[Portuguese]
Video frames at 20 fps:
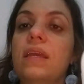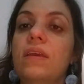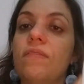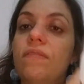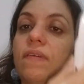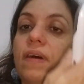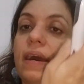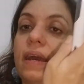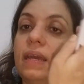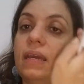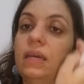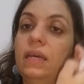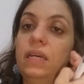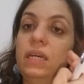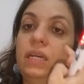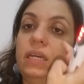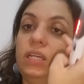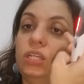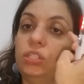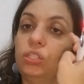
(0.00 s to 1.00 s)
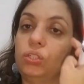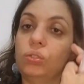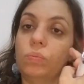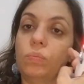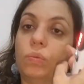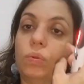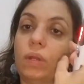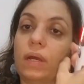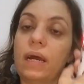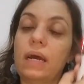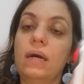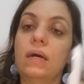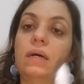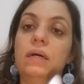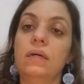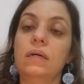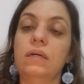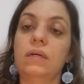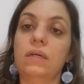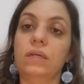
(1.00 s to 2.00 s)
que vai
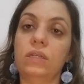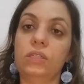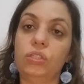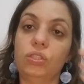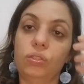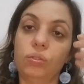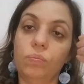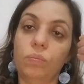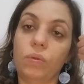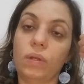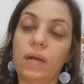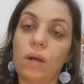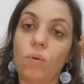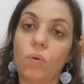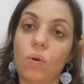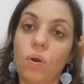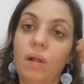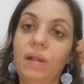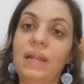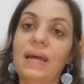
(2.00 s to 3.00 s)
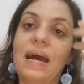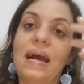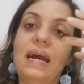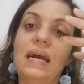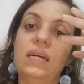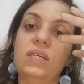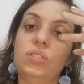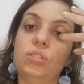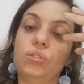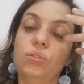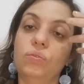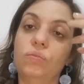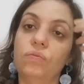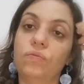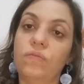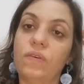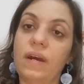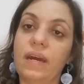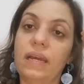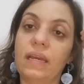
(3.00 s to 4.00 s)
estimular, é, estimular o
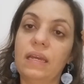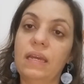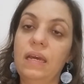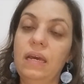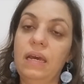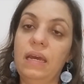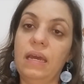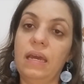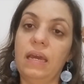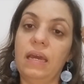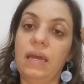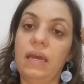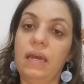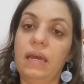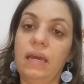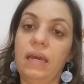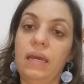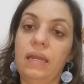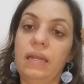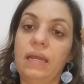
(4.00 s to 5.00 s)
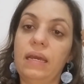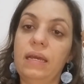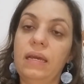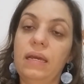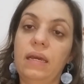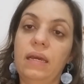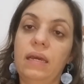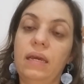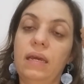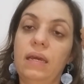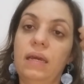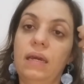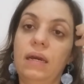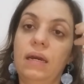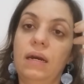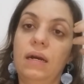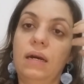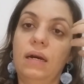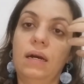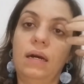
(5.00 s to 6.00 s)
colágeno, vai, é, né,
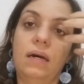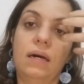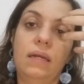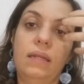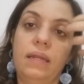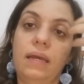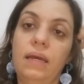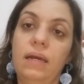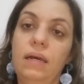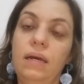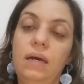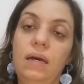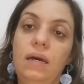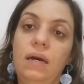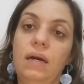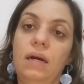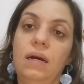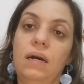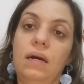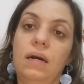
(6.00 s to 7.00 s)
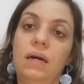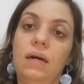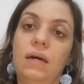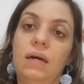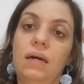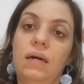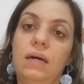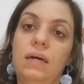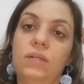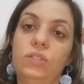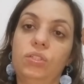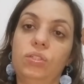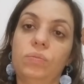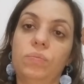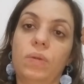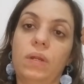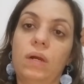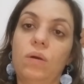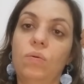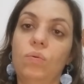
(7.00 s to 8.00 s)
é, a, né, a, a
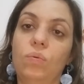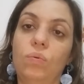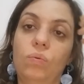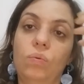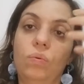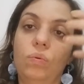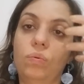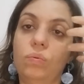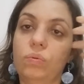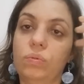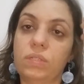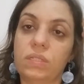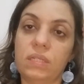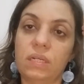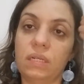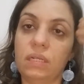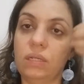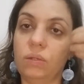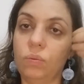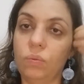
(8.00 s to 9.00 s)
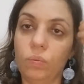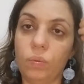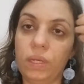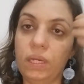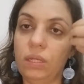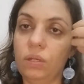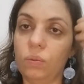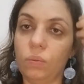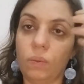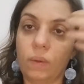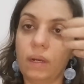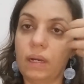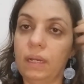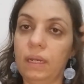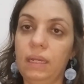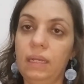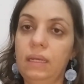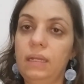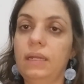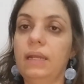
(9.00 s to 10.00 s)
estimular o, o, sanguíneo
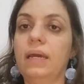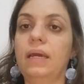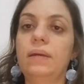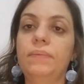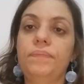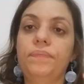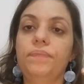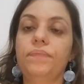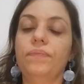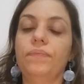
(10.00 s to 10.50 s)
ali, né?